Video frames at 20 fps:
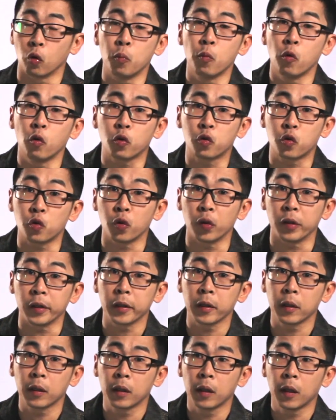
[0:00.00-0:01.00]
独幕剧，
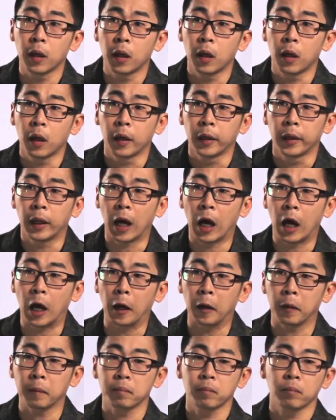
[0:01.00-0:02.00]

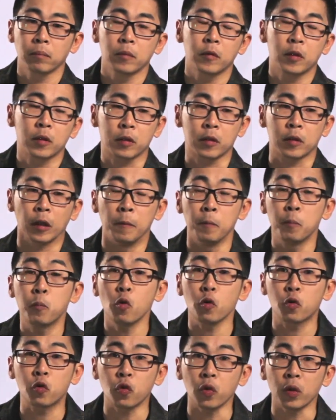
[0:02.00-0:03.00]
那整
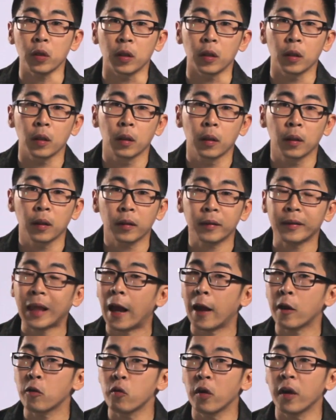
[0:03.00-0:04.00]
部剧。
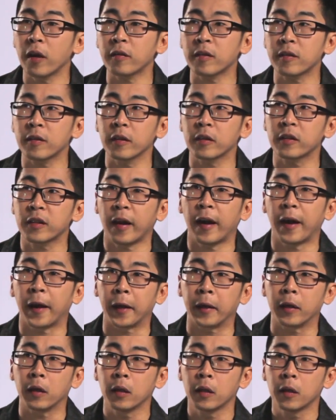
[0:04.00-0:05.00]
大约是
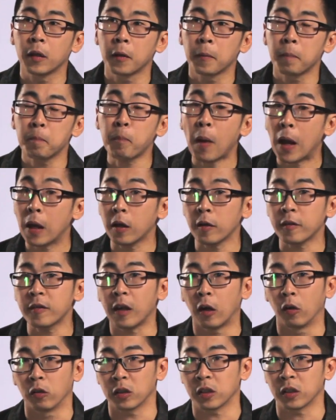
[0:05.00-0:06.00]
在半个
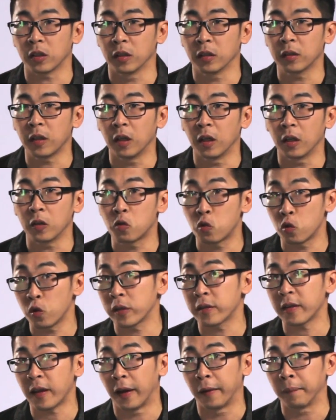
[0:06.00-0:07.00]
小时的
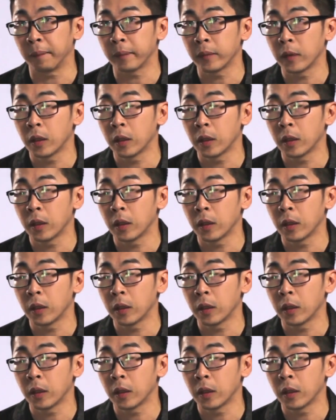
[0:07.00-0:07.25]
剧场，